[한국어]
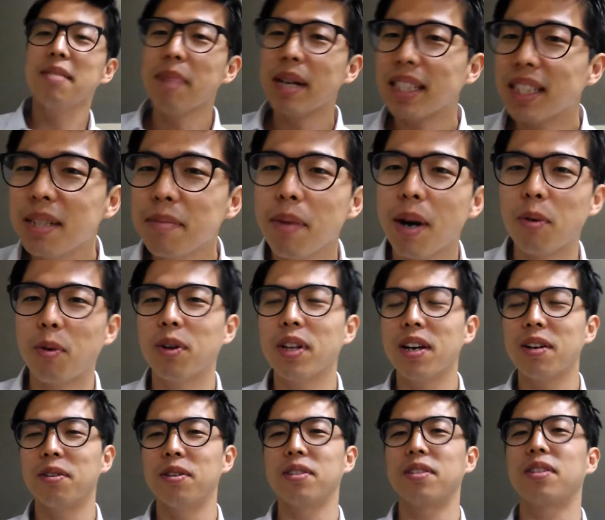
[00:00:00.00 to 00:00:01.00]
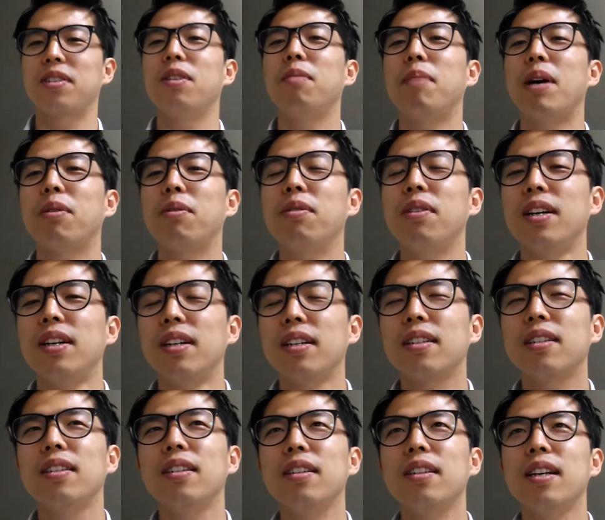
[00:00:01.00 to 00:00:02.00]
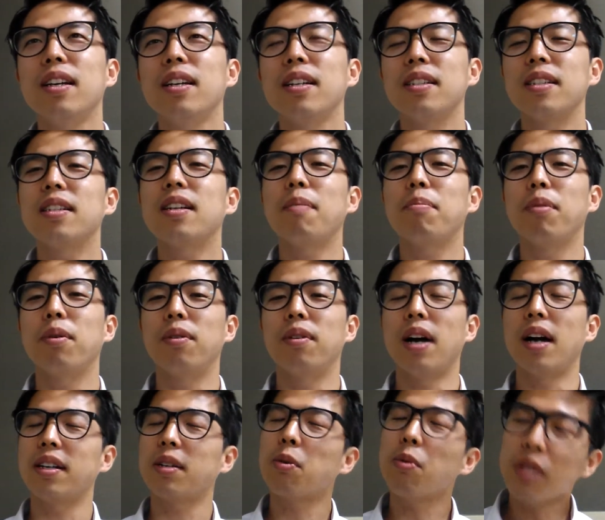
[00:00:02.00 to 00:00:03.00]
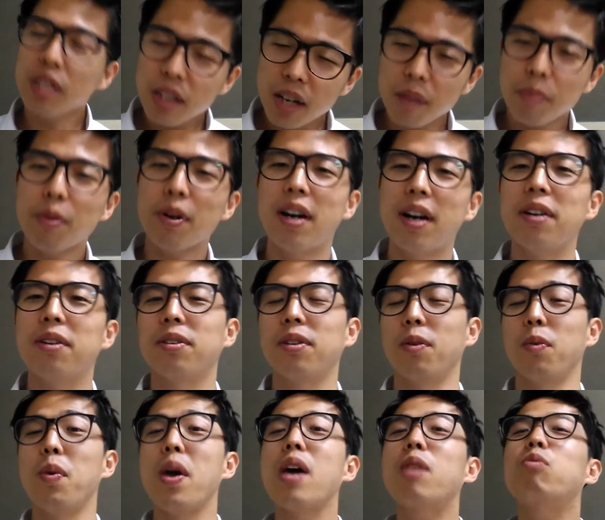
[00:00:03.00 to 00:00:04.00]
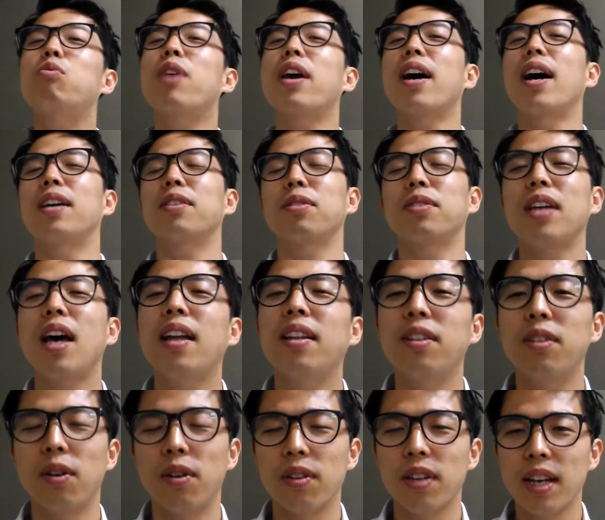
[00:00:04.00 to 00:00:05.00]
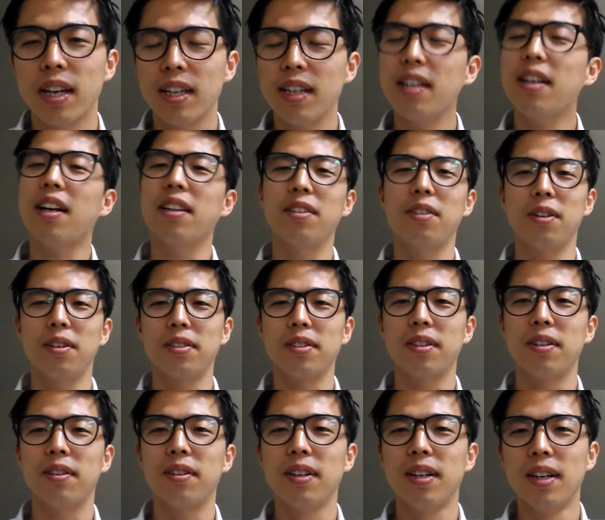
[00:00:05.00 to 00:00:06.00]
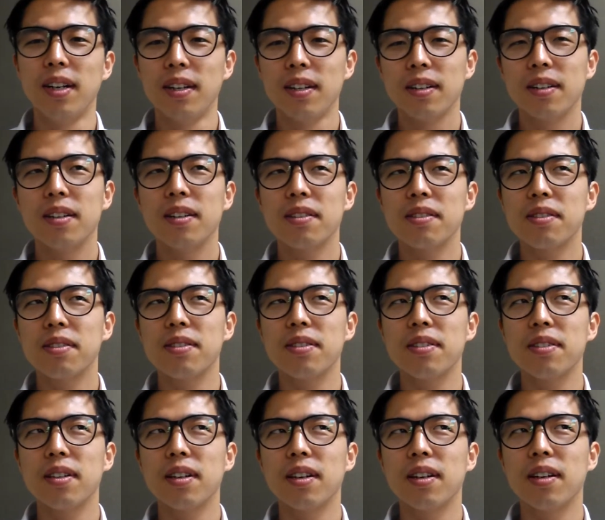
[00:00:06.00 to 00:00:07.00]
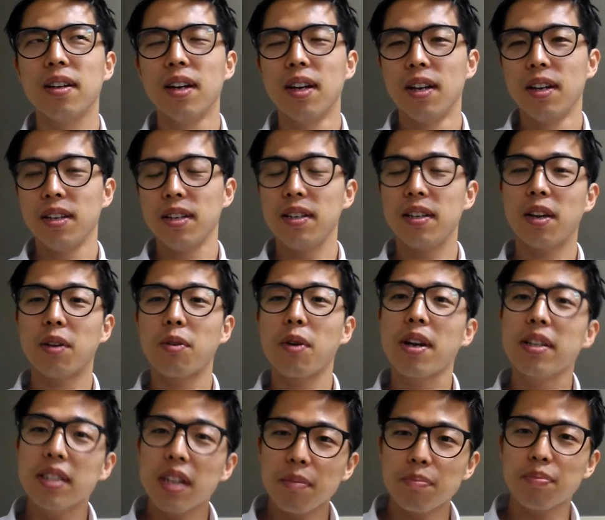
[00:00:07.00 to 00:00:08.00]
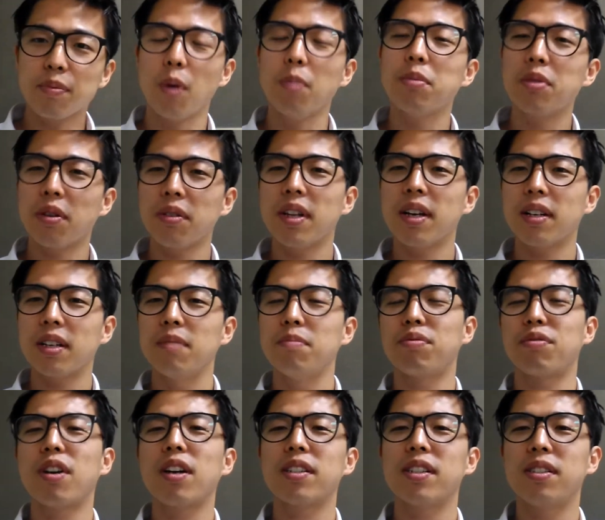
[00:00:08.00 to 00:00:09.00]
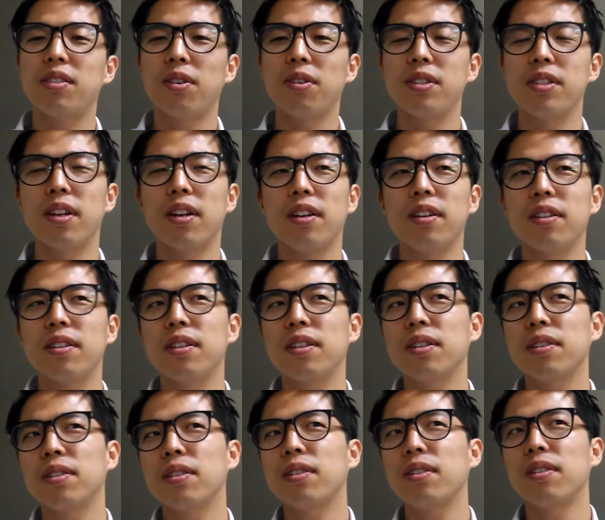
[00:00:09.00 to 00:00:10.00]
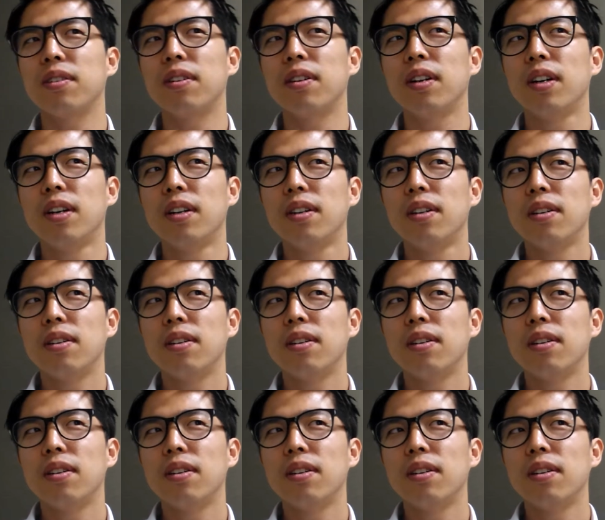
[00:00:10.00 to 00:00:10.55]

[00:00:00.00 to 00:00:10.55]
정말 원하는 거 있죠. 그건 바로 그는 싱가폴, 아니 꼭 싱가폴 아니어도 외국에 가서 사는 거, 일하는 거였어요. 그래서 이제 이게 굉장히 엄청난 큰 불확실성이잖아요. 그래서